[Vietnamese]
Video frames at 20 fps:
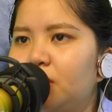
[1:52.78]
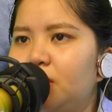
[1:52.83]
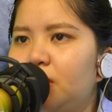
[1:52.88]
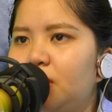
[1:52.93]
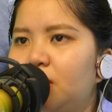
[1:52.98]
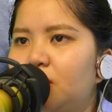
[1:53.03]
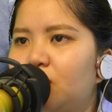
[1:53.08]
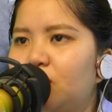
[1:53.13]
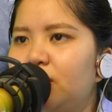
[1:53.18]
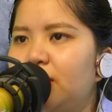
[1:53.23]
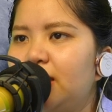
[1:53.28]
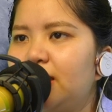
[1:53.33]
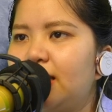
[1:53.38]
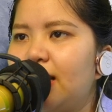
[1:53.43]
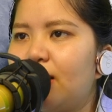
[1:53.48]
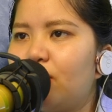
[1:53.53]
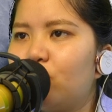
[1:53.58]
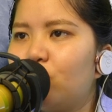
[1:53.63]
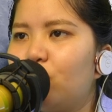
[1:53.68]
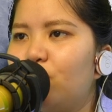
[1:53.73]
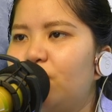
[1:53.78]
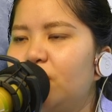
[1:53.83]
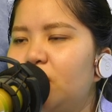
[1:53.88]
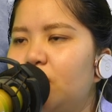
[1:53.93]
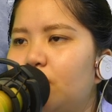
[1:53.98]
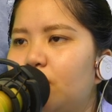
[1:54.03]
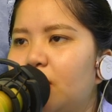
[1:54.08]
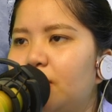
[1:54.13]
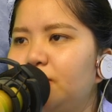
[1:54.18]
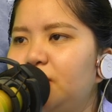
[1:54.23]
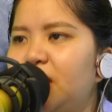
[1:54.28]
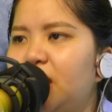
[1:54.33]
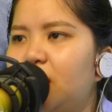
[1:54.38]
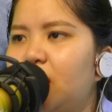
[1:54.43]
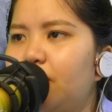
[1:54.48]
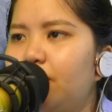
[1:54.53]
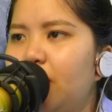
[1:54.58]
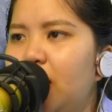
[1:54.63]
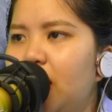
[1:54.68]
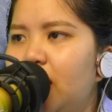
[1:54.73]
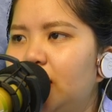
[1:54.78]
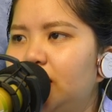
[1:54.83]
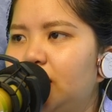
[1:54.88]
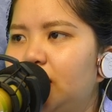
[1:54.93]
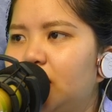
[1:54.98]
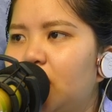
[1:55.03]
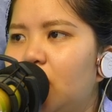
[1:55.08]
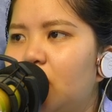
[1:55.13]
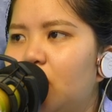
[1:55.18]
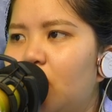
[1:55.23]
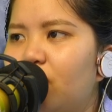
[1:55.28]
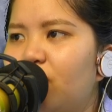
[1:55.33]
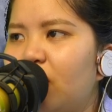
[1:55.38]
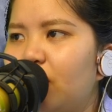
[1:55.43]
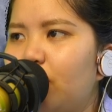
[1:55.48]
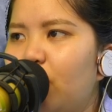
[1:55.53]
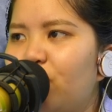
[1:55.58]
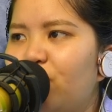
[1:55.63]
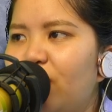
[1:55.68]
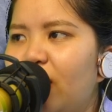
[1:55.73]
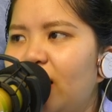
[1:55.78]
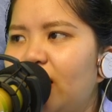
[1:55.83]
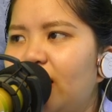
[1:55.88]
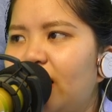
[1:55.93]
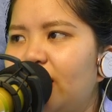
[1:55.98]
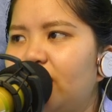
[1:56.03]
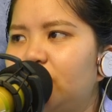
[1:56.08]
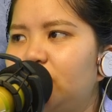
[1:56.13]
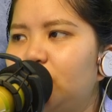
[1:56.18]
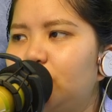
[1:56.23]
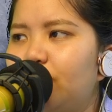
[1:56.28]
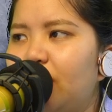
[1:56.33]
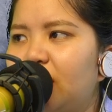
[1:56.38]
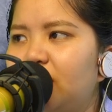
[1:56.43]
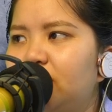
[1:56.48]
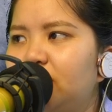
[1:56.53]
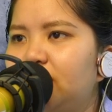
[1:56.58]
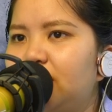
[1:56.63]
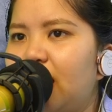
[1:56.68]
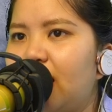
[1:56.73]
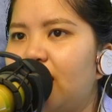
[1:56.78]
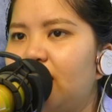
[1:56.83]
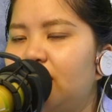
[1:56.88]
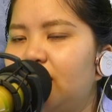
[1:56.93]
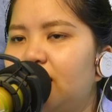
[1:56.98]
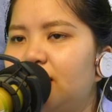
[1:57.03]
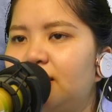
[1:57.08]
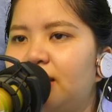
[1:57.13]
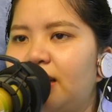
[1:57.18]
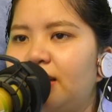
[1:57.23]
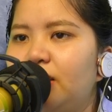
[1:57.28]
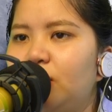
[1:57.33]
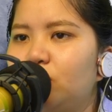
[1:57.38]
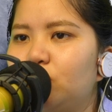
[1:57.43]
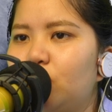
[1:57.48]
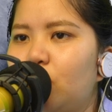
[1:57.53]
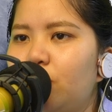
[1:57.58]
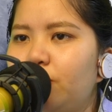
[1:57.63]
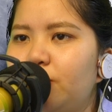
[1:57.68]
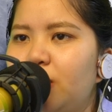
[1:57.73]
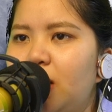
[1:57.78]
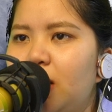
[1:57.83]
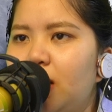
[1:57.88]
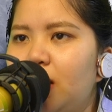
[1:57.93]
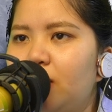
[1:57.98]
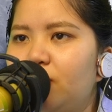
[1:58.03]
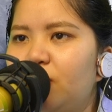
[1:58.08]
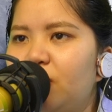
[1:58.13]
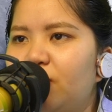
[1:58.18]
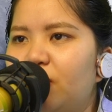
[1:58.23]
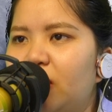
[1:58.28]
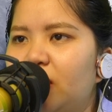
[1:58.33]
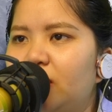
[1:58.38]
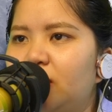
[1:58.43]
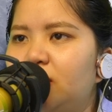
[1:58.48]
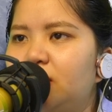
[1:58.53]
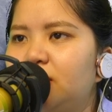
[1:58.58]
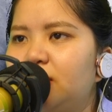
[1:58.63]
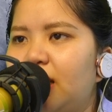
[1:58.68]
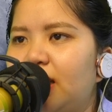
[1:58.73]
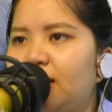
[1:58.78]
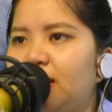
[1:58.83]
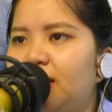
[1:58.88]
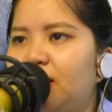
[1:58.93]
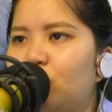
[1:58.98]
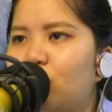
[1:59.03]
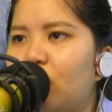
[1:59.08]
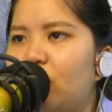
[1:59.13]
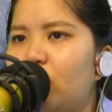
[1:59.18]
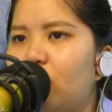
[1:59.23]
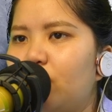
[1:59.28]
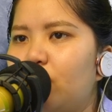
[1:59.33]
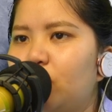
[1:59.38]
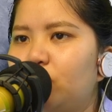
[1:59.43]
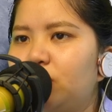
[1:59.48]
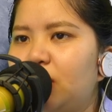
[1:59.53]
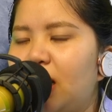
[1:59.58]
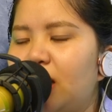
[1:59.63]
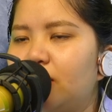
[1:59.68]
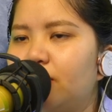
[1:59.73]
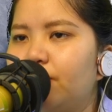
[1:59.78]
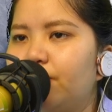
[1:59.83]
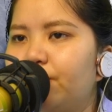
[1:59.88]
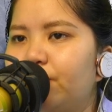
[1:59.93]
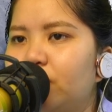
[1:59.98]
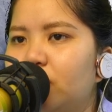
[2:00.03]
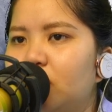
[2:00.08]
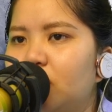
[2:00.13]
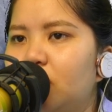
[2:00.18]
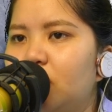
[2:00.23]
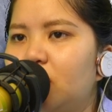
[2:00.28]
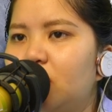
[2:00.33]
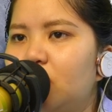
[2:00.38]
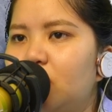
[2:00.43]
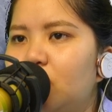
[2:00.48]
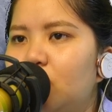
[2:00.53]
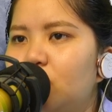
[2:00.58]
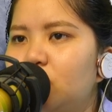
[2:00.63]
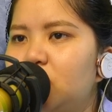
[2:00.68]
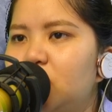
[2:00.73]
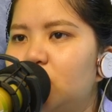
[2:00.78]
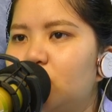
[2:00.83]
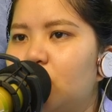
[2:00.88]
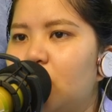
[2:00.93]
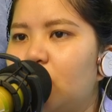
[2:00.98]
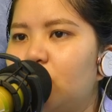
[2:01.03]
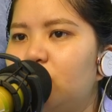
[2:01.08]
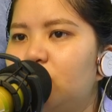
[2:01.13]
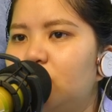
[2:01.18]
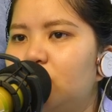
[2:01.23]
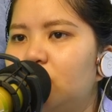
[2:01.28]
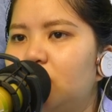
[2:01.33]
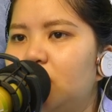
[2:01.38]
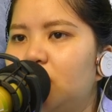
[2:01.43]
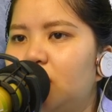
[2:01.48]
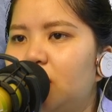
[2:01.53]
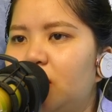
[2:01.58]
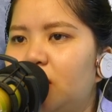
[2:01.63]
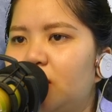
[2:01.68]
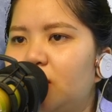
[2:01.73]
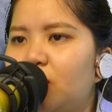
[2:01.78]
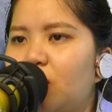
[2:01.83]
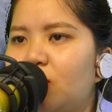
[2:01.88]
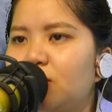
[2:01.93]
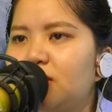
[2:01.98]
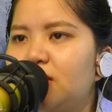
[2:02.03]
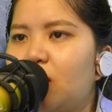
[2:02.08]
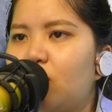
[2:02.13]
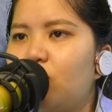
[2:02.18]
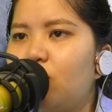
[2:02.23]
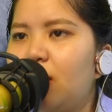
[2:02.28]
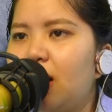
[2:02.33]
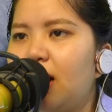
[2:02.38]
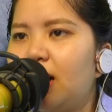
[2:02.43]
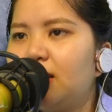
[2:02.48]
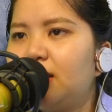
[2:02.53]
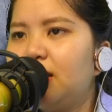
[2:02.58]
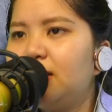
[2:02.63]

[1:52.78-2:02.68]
Nhưng có thiên đạo cùng với độc cấm che lấp, chỉ cần không phải bộc phát ngay ở trước mặt người ta, hết thảy đều tốt. Vì vậy, Hứa Thanh nhìn qua Đoan Mộc Tàng. "Uống rượu không?" Nói xong, hắn